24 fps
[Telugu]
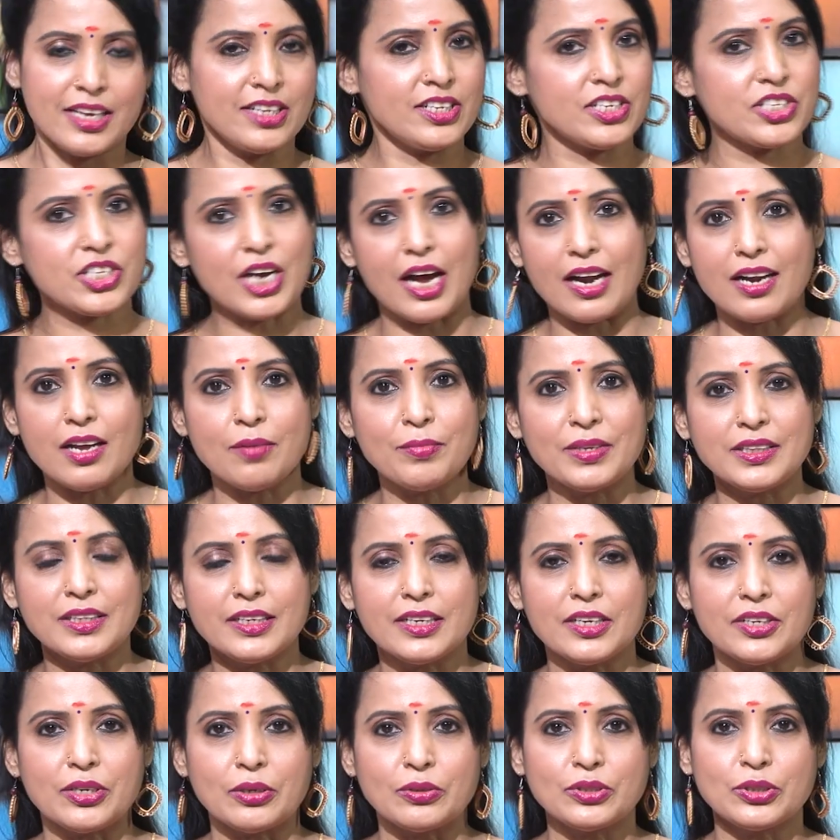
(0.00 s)
ఇది
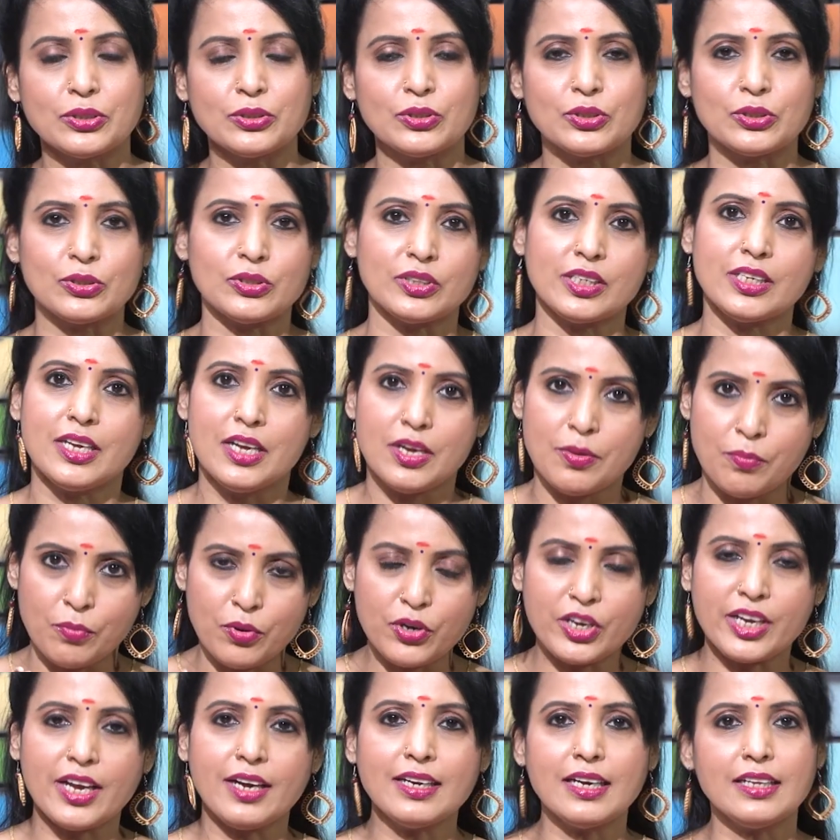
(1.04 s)
చాలామందికి డౌట్ ఉంటుంది
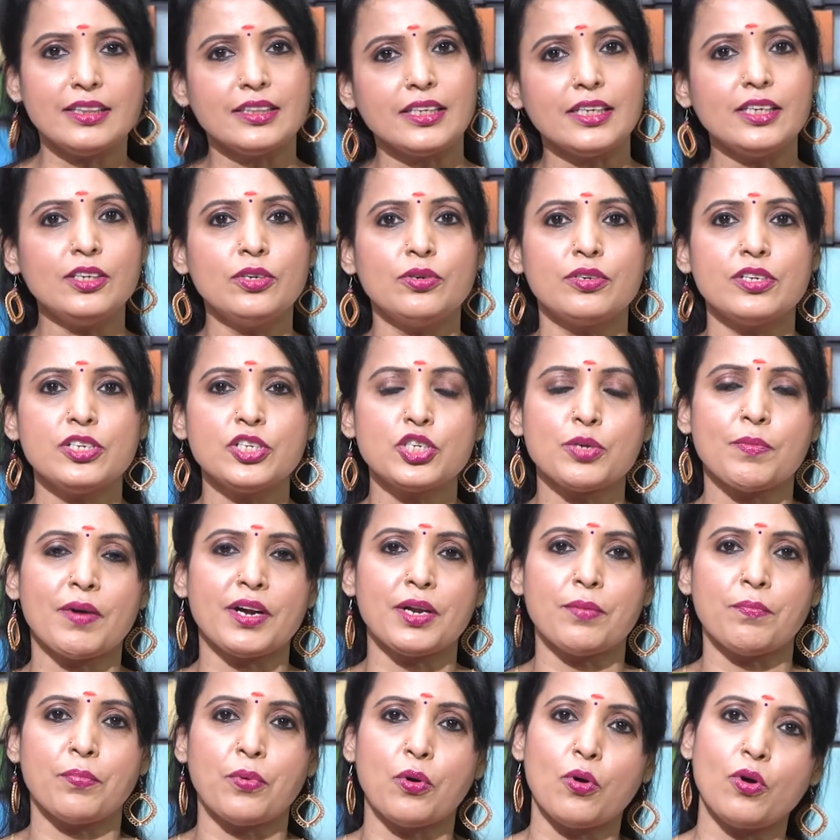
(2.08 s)
ముఖ్యంగా దీని గురించి
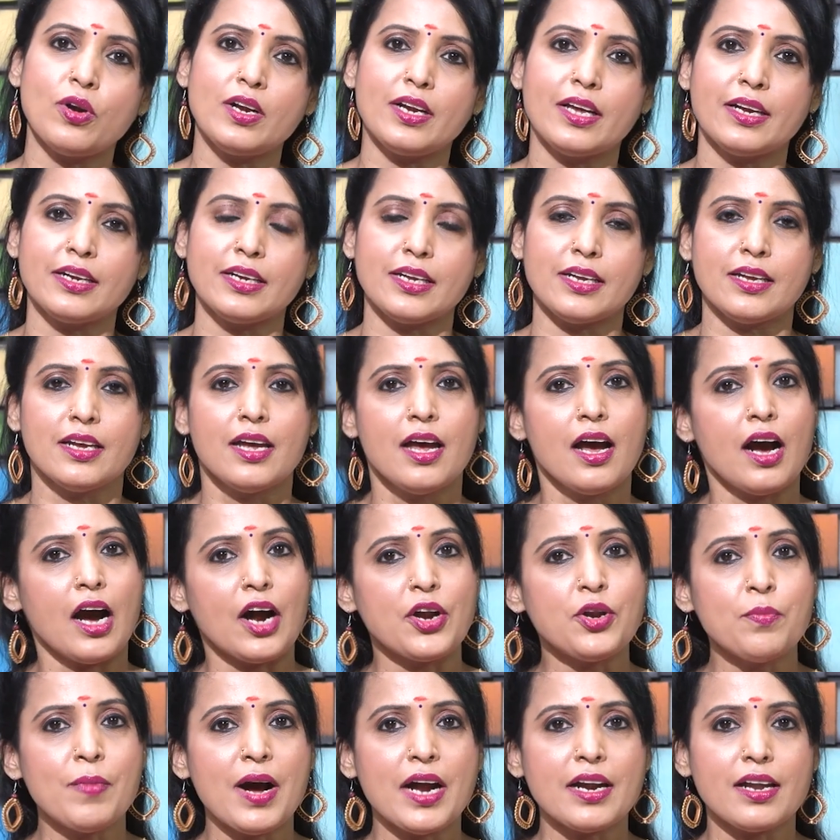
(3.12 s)
మనం బోల్డ్ అని
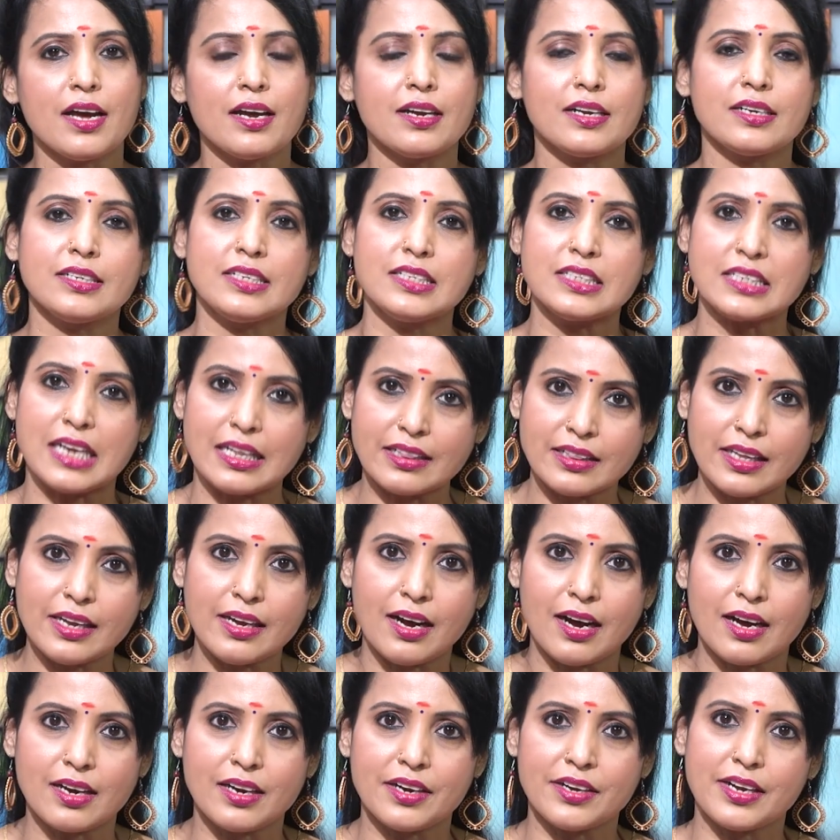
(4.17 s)
అనుమానాలని
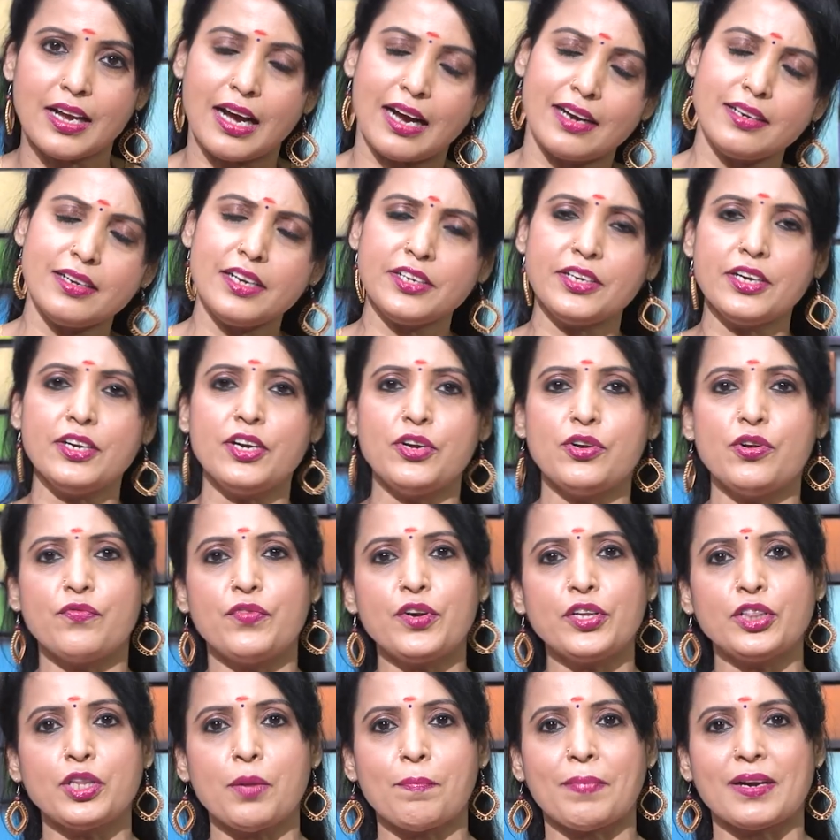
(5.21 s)
సందేహాలని అన్నిటిని
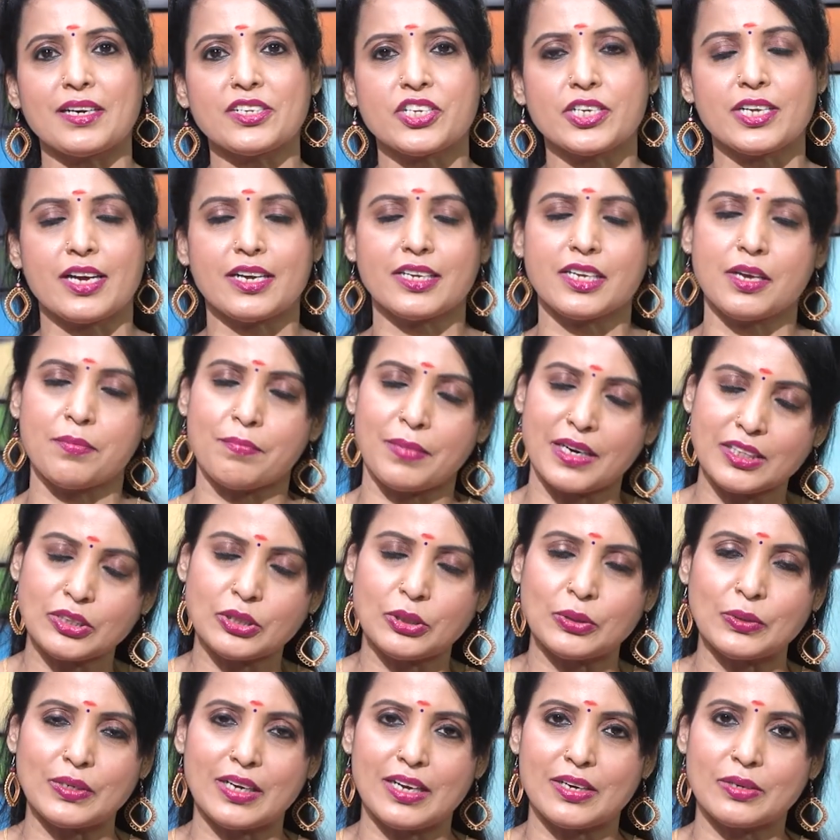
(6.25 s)
నివృత్తి పరచడానికి
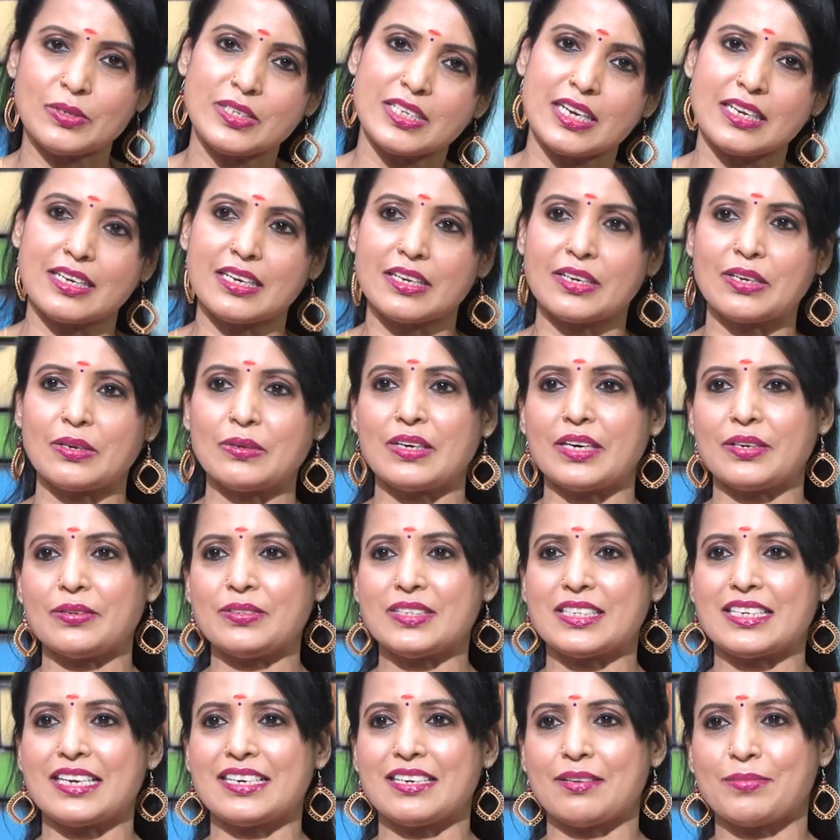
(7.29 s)
మనతో ఉన్నారు శంకర్రావు
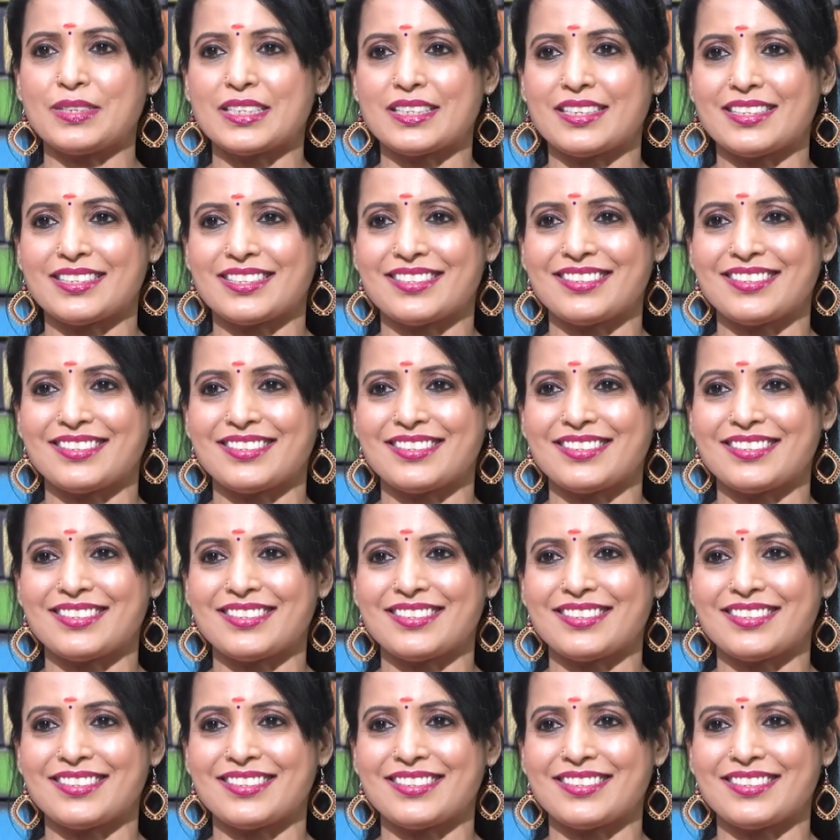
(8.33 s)
గారు సార్ నమస్తే